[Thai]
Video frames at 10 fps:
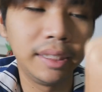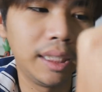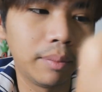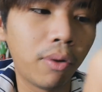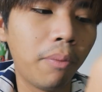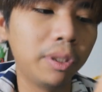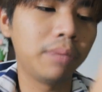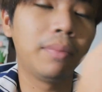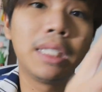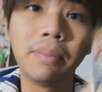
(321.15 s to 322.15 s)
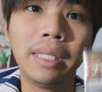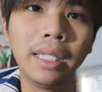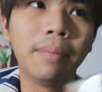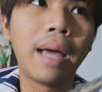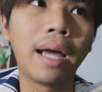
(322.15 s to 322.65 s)
จริงๆเพราะว่ามันจะมันจะมี
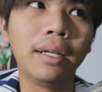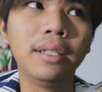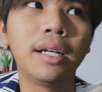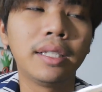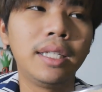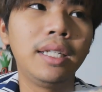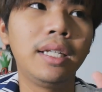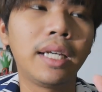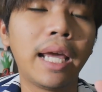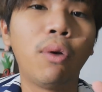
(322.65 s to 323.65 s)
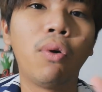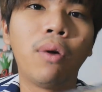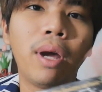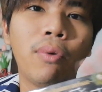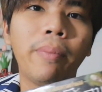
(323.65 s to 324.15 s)
บางเรื่องที่แกลง
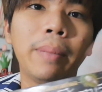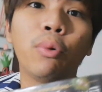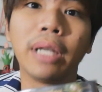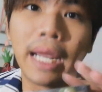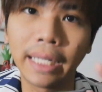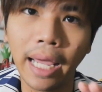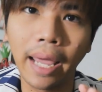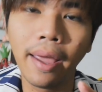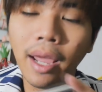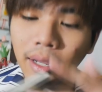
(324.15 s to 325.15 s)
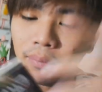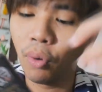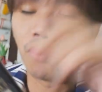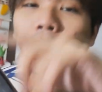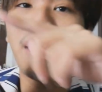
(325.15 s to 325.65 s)
เอาไว้ว่าเป็นผลงานแก
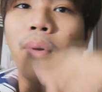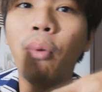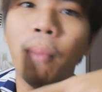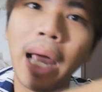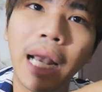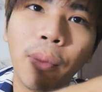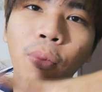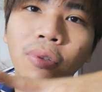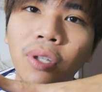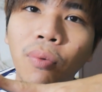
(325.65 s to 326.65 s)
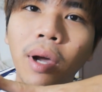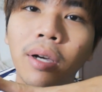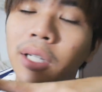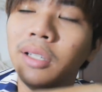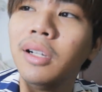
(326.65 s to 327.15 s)
ผมยอมรับว่าผมอ่านแล้วผมรู้สึกว่า
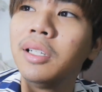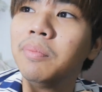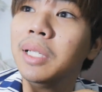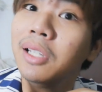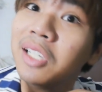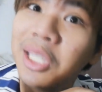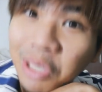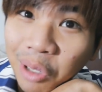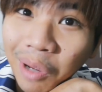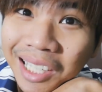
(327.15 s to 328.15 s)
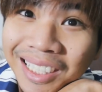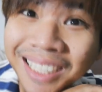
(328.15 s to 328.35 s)
เอ้ยเรื่องมีเรื่องนี้ด้วยเหรอวะ